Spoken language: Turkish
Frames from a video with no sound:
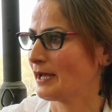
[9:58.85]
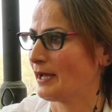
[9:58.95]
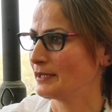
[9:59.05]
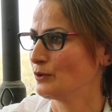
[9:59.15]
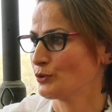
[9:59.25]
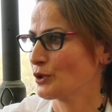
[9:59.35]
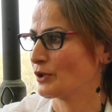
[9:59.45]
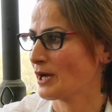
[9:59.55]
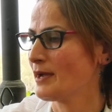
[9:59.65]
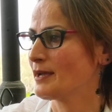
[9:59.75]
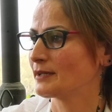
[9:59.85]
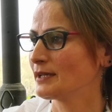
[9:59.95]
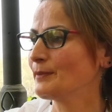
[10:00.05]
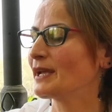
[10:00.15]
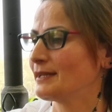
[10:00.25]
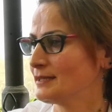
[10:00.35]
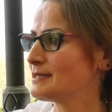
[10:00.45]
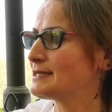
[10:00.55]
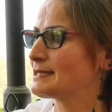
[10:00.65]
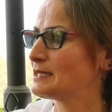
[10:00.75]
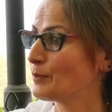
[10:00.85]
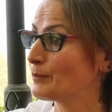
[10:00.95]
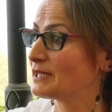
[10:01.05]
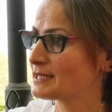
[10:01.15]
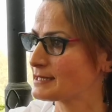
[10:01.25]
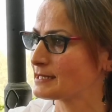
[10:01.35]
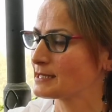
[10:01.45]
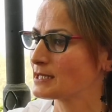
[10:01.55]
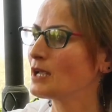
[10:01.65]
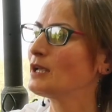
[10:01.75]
da hani ona göre ayarlayıp kendiniz yapabilirsiniz.